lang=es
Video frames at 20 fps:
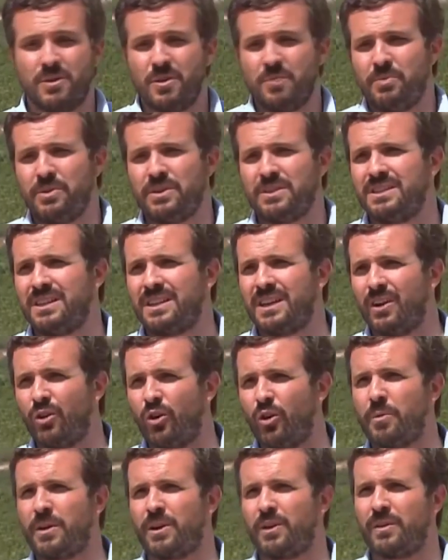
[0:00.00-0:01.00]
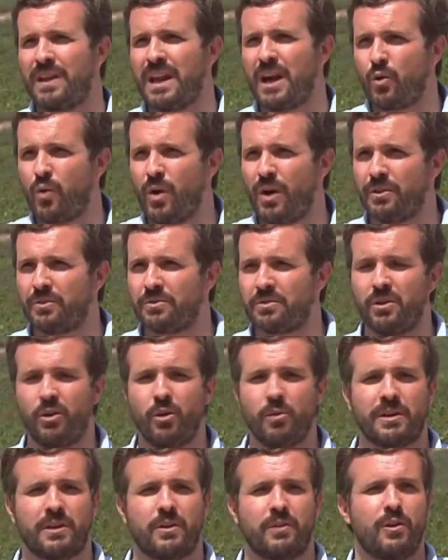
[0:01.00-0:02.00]
No puede ser que el gobierno del Aquarius, el
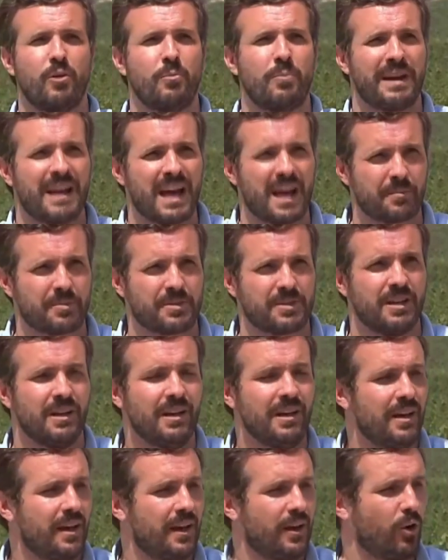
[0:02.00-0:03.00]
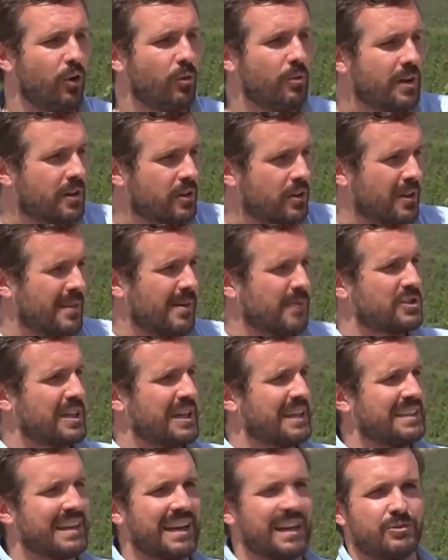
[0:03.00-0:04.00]
gobierno del Open Arms, el gobierno de vamos a
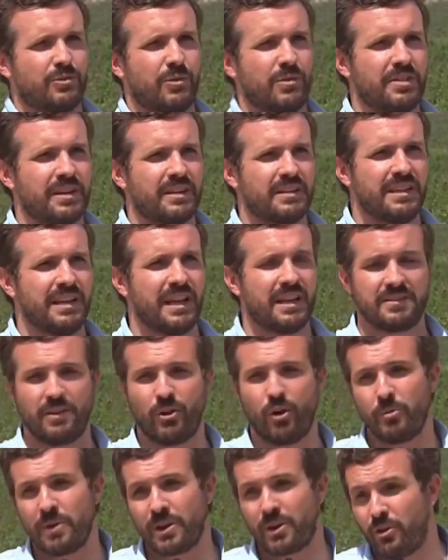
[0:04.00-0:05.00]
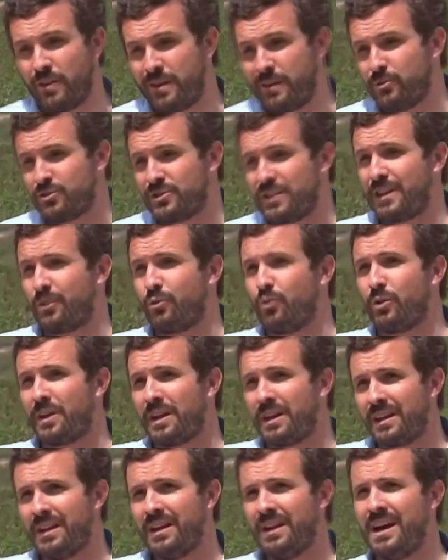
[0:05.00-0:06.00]
quitar las concertinas, el gobierno de vamos a
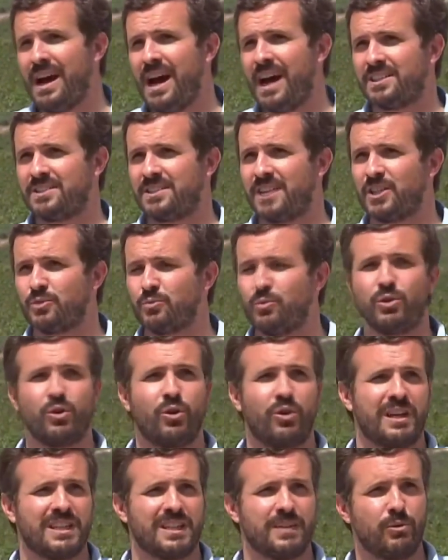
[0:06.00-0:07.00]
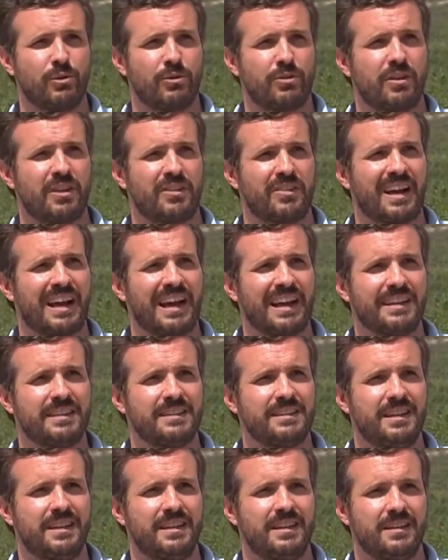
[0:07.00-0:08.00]
recurrir a Estrasburgo las devoluciones en
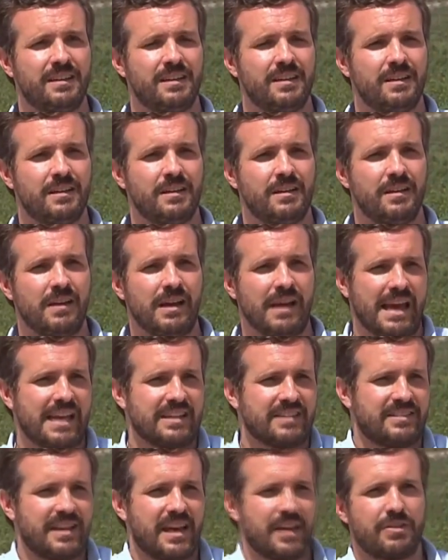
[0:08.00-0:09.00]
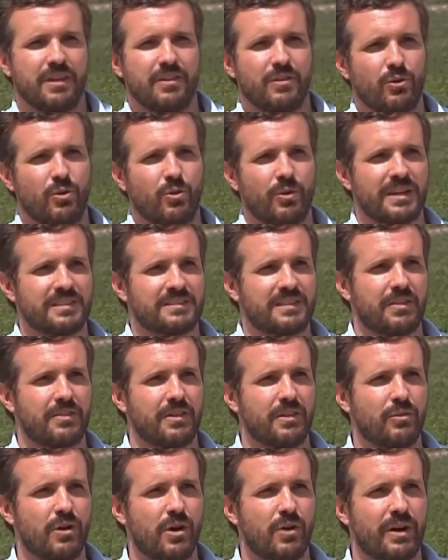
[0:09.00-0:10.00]
caliente, esté haciendo lo que está
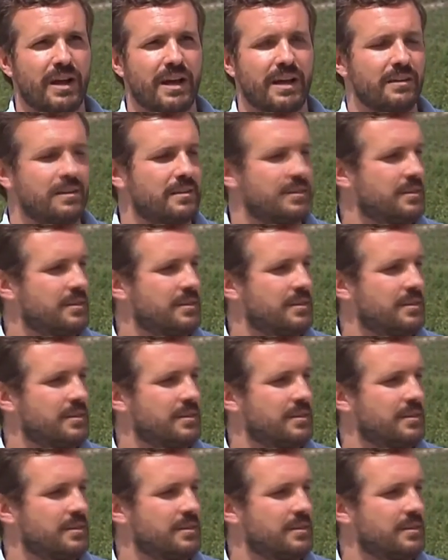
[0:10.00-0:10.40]
haciendo ahora